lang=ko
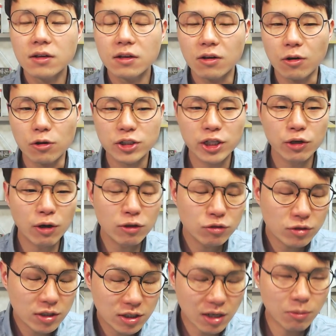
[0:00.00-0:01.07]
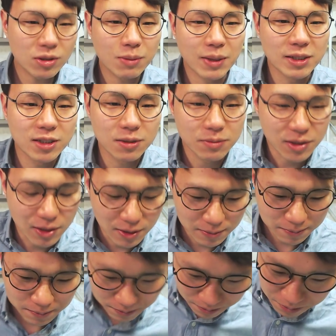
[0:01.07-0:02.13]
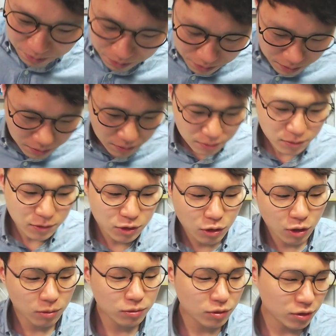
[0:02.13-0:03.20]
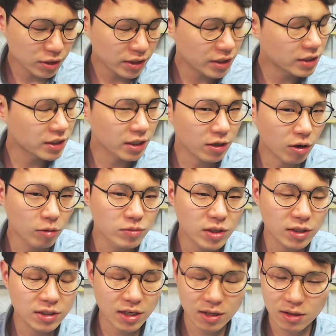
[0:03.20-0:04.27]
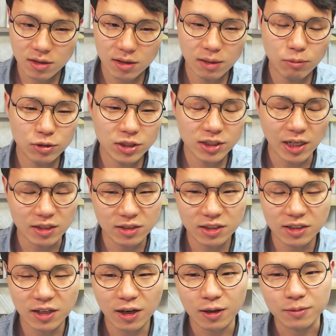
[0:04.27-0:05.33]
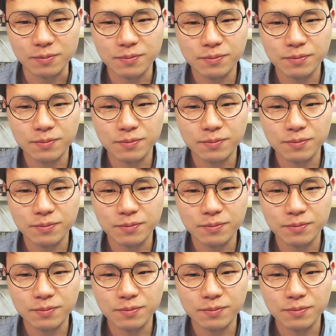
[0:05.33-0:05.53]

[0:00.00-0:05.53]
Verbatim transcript: 뭐 어, 쉐어 스가 생각보다 많습니다. 여러분들이 이제 검색을 잘 해보시지 않으니까